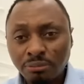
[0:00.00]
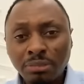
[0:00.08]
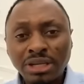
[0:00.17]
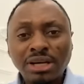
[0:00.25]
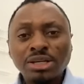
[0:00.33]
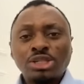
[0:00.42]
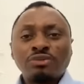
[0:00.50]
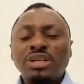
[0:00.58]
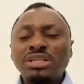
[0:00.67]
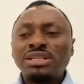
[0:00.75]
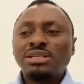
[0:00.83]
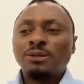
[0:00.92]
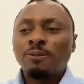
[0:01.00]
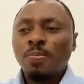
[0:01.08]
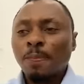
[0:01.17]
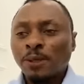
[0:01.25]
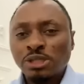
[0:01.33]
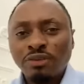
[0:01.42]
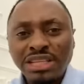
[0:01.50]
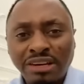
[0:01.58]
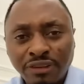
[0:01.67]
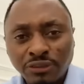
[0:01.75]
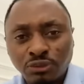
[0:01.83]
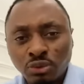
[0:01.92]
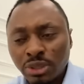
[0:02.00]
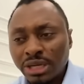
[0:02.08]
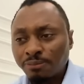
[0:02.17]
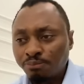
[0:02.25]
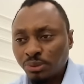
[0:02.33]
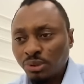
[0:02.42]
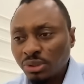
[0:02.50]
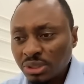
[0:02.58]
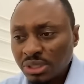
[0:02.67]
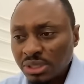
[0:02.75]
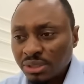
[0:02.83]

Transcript: Maintenant, je vais lire, je vais lire avec vous un peu